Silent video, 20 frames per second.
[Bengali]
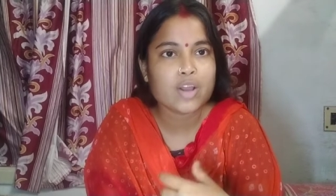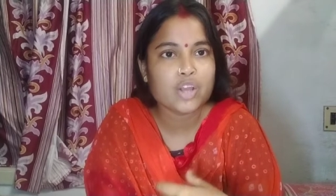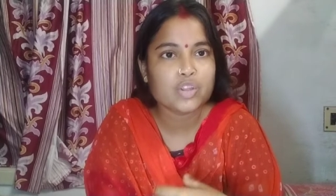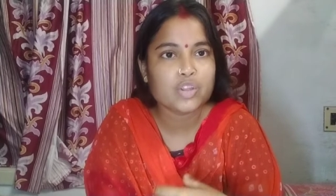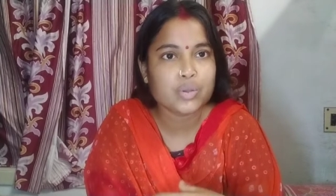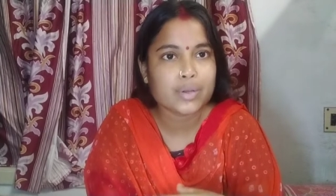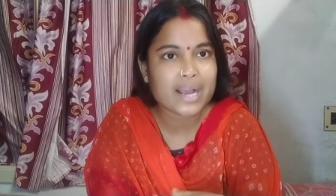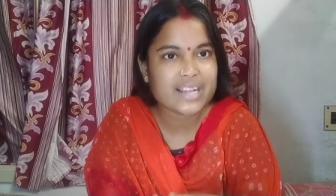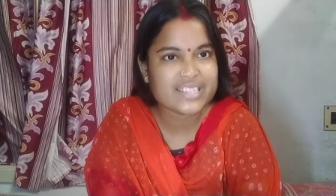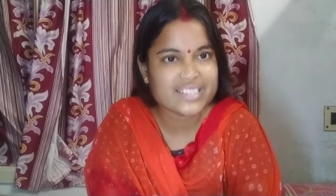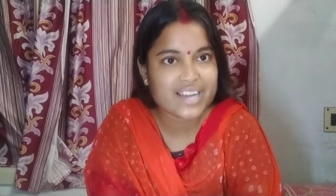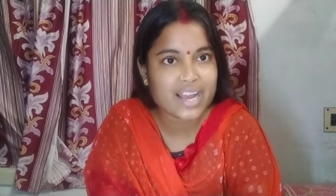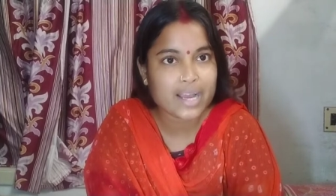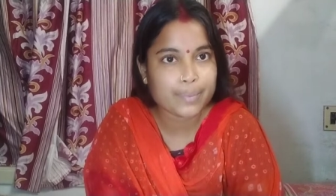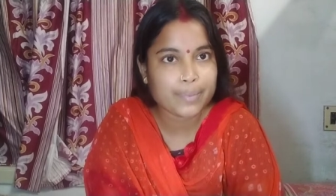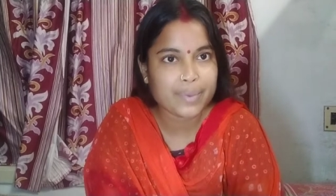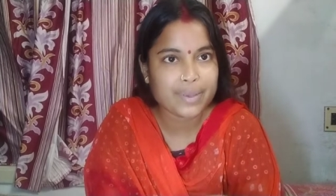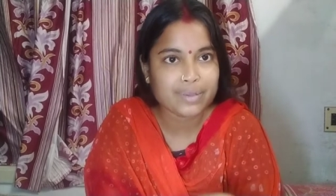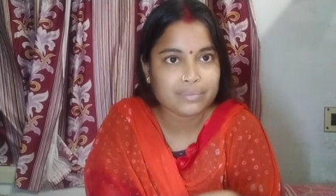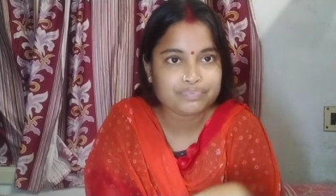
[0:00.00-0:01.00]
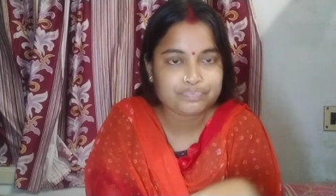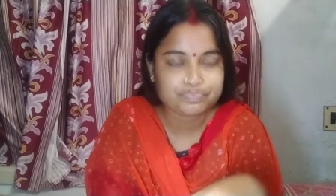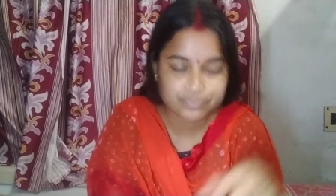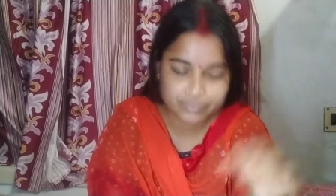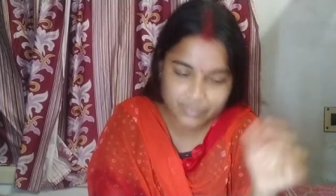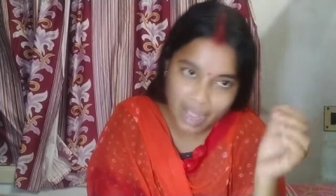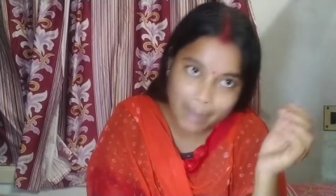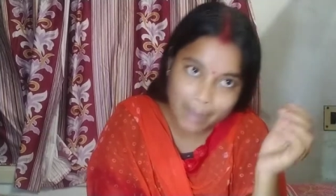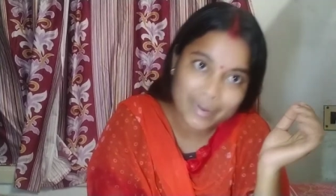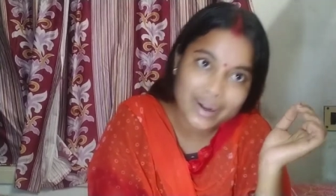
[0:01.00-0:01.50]
হয়তো কাজে লাগবে
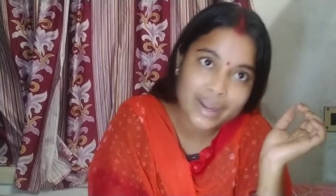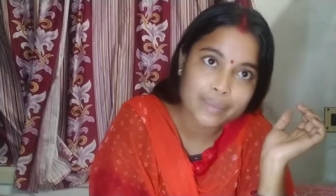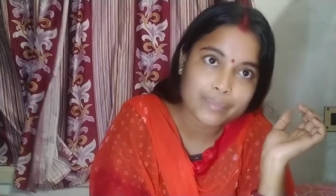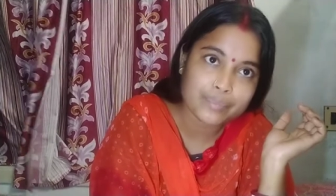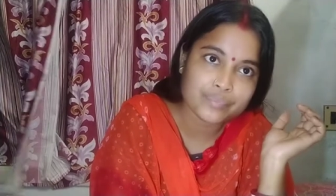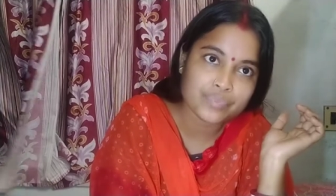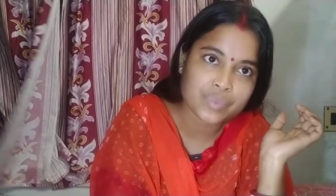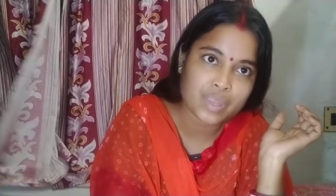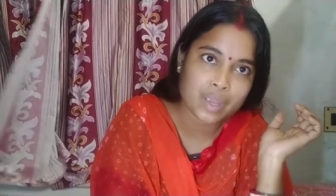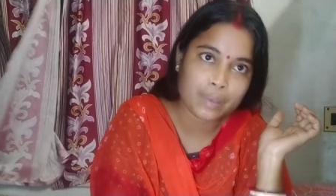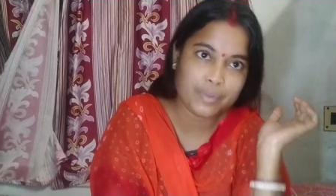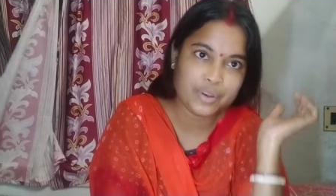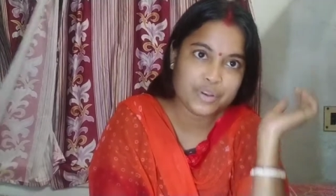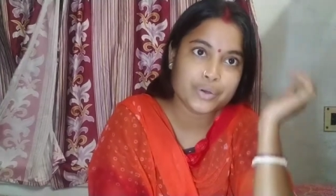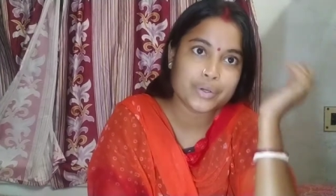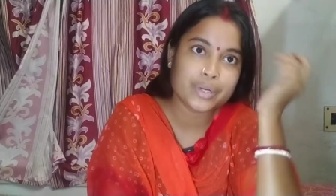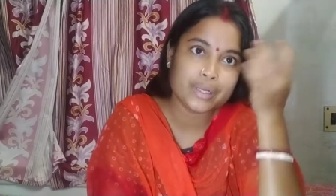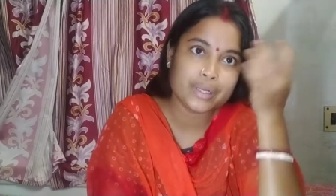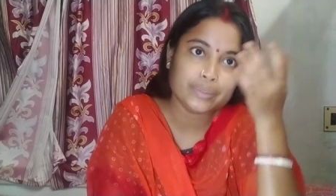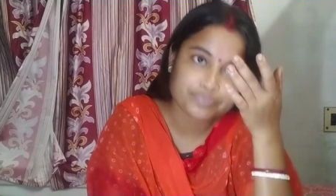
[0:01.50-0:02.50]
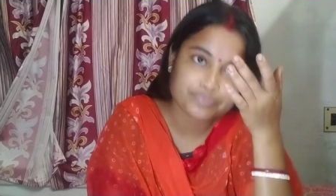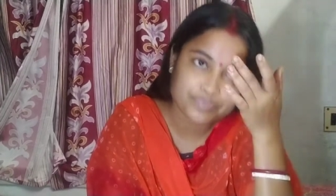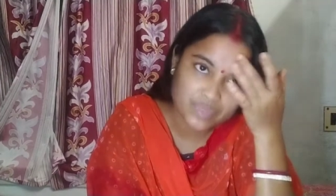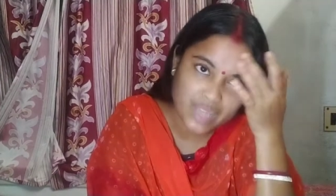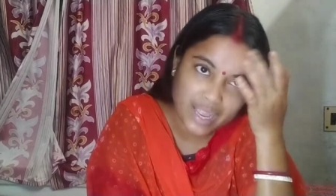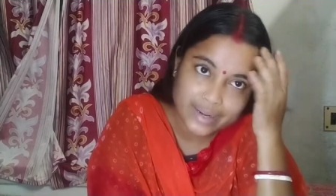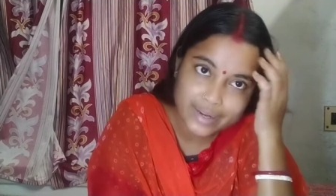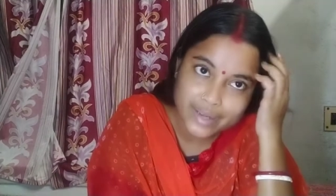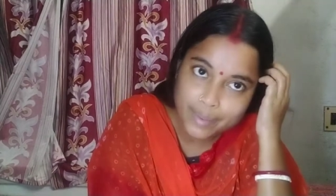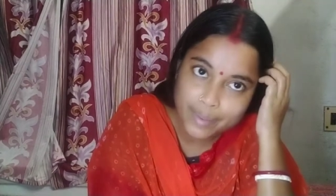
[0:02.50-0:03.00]
আমার এই ভিডিওটা
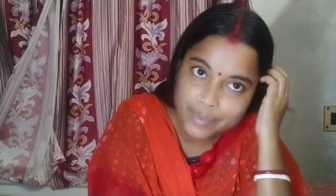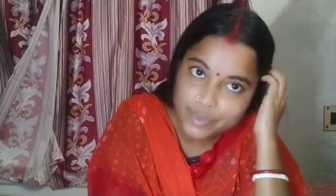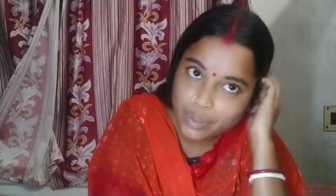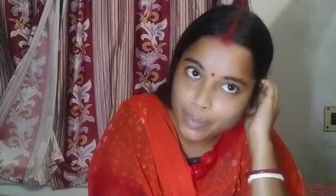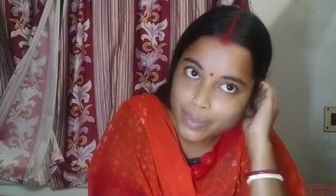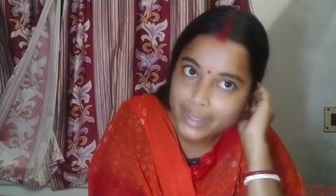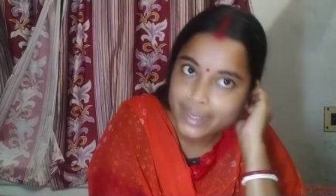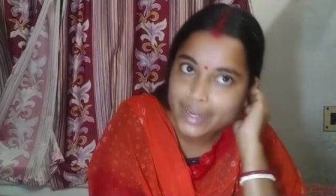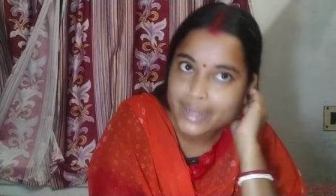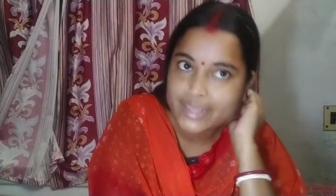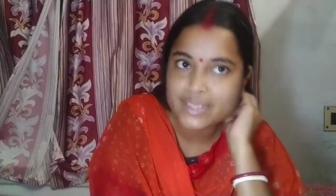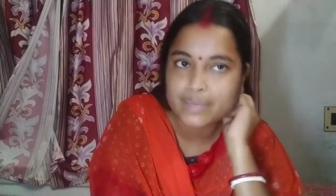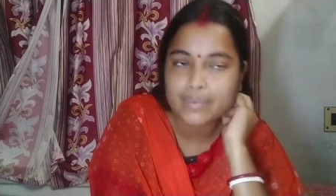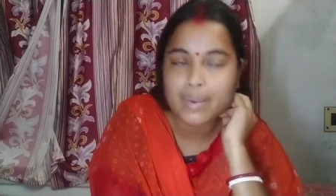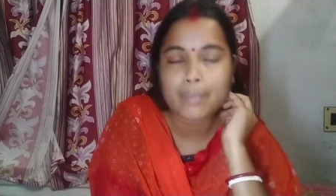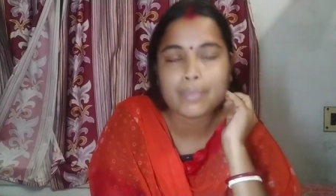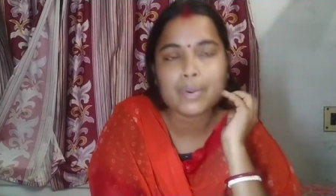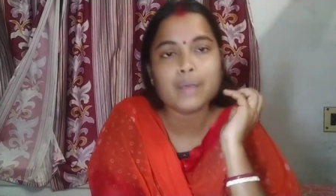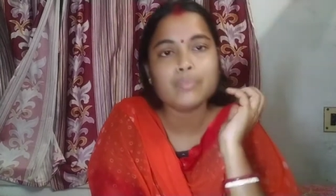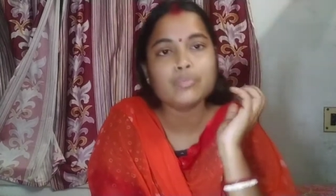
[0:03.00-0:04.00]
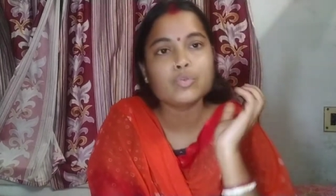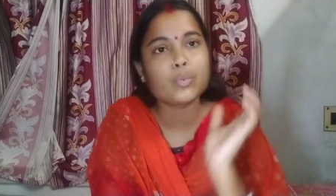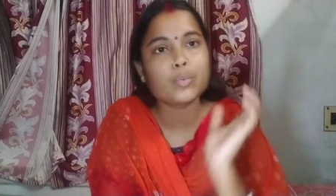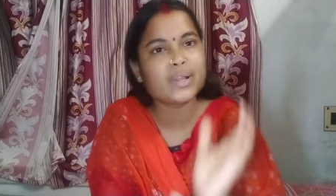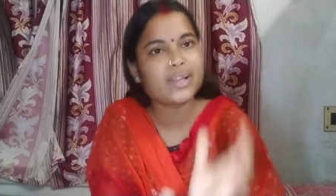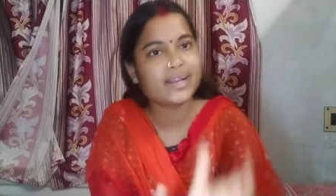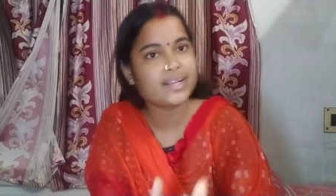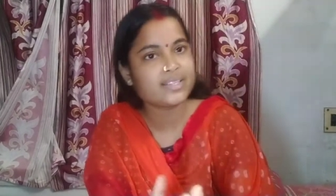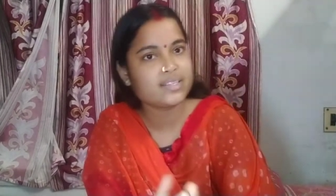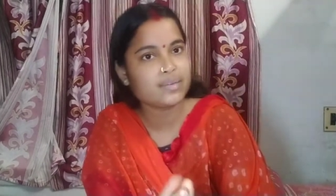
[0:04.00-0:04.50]
তাই নিয়ে আমি তোমাদের কাছে ভাবলাম
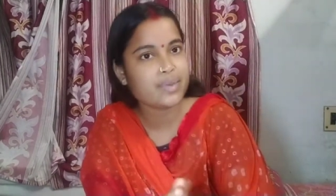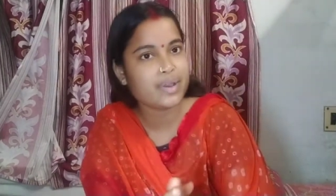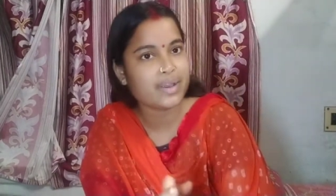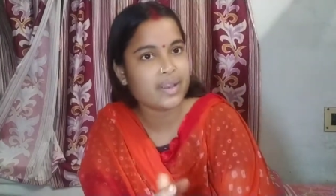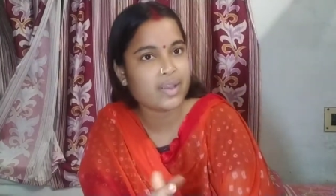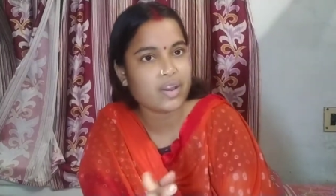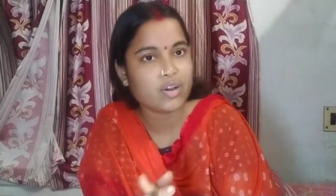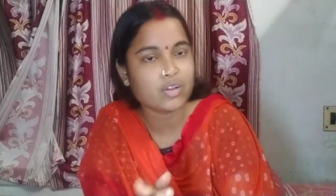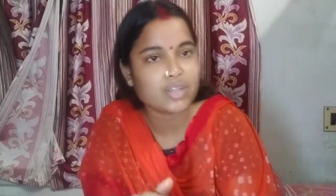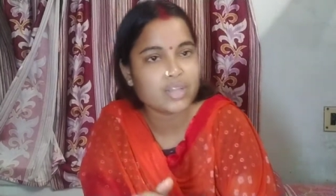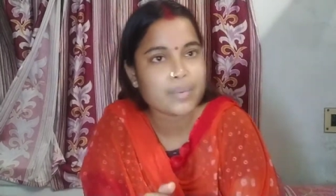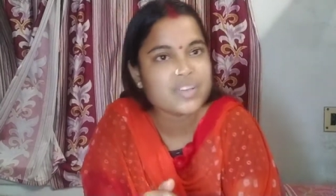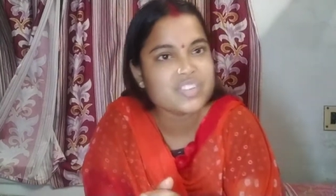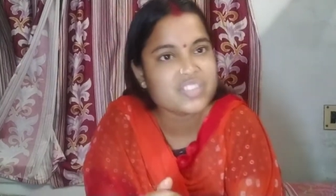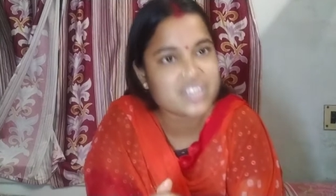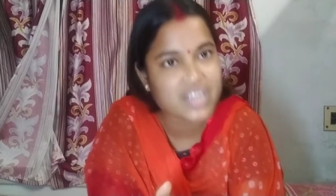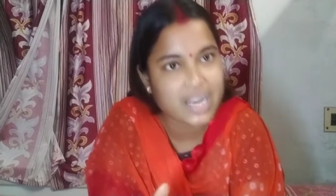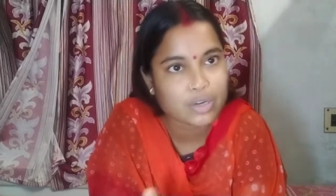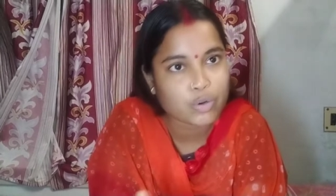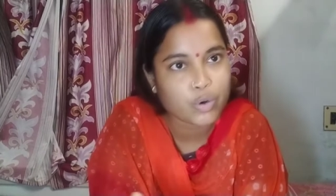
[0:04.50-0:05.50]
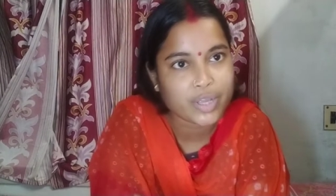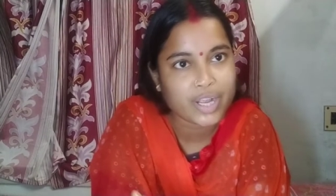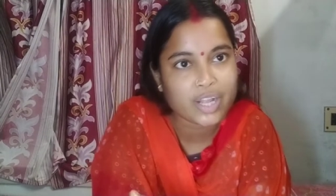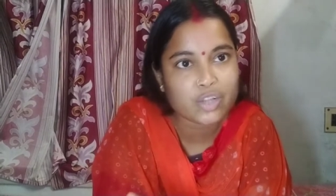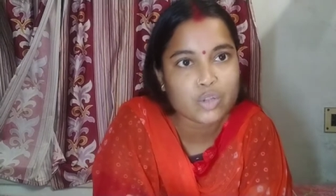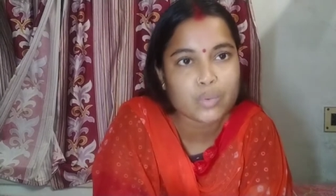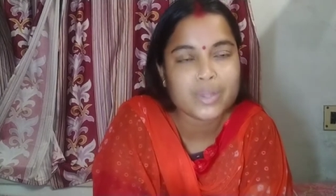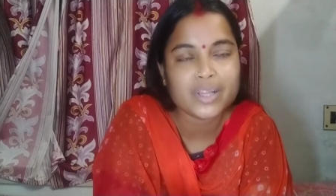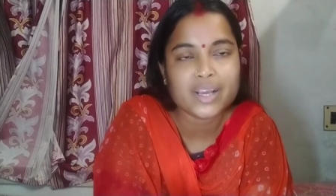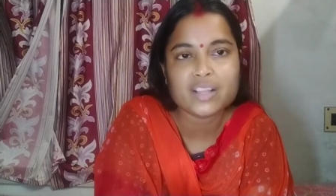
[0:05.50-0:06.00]
তোমাদের কাছে এই কথাটা আমি শেয়ার করি কারণ
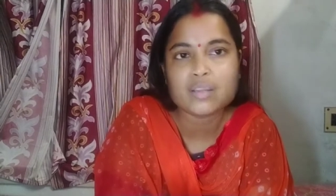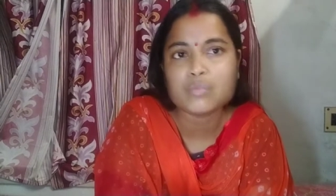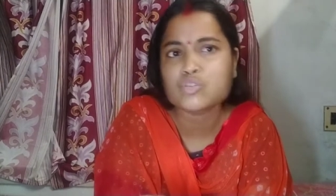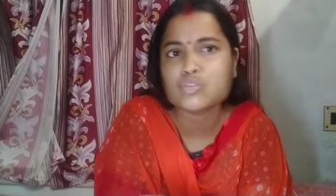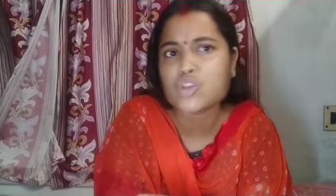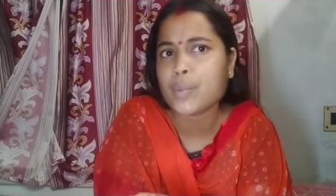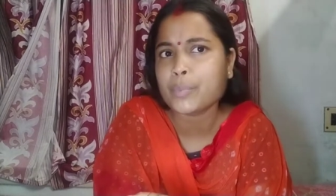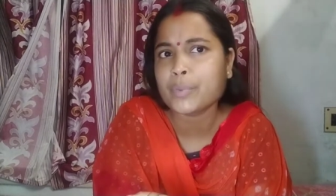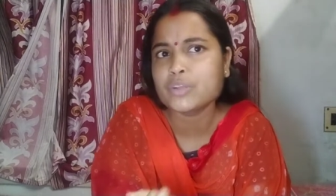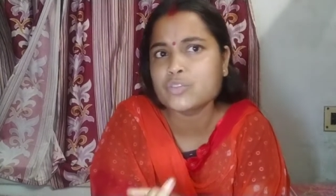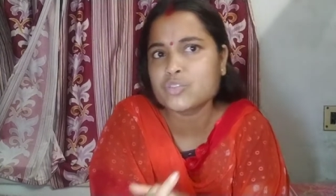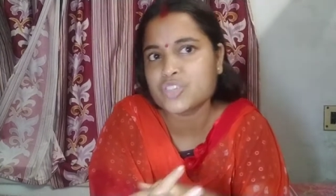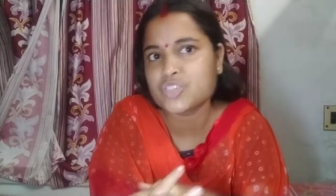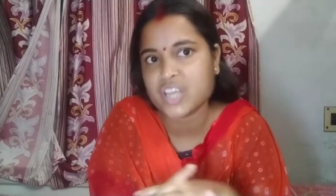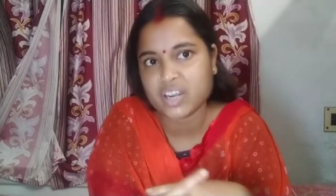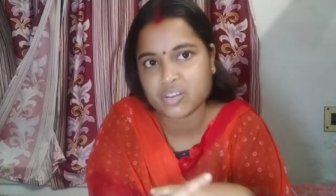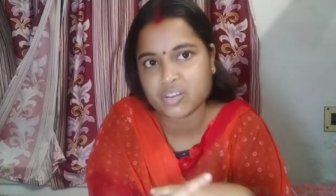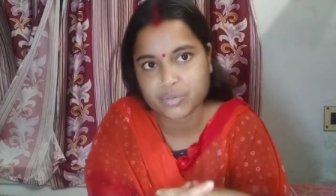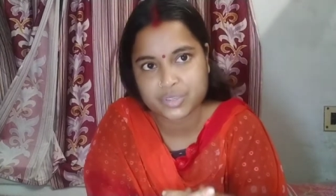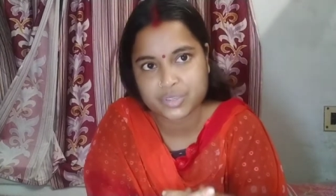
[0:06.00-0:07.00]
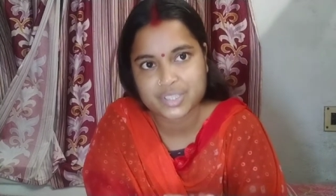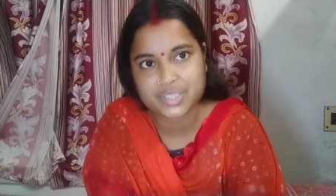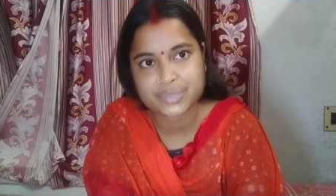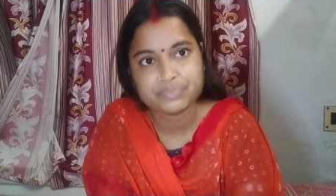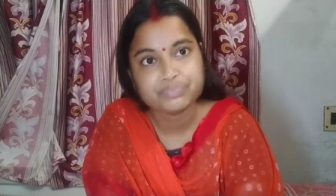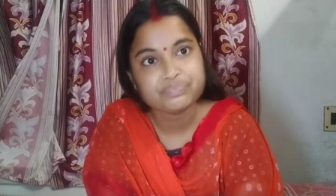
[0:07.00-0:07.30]
তোমাদের কাছে আমি সব কিছু শেয়ার করছি